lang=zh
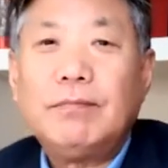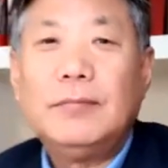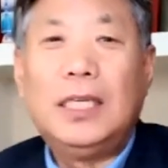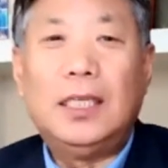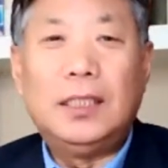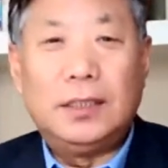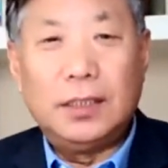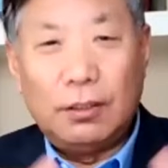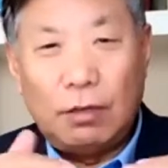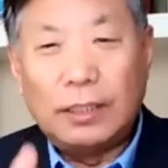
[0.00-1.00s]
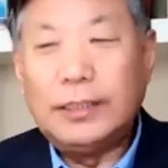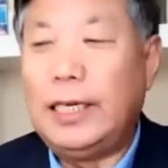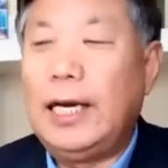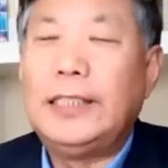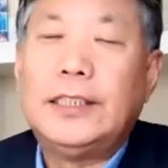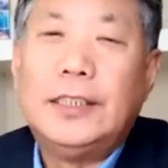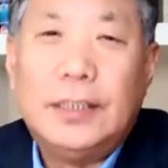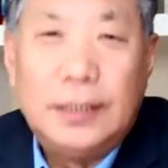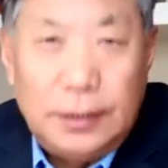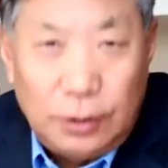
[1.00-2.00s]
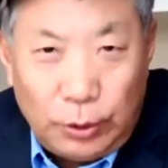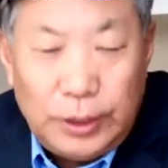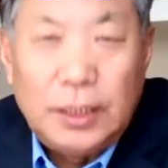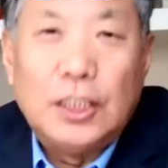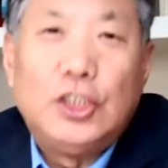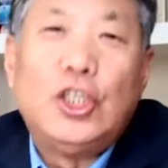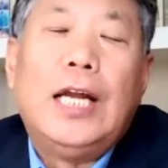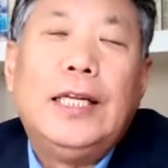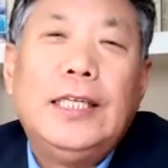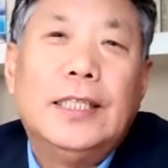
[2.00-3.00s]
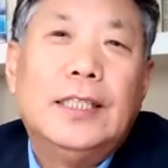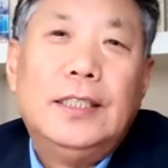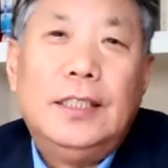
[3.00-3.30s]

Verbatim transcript: 那这个王乾还是有一定的权利的，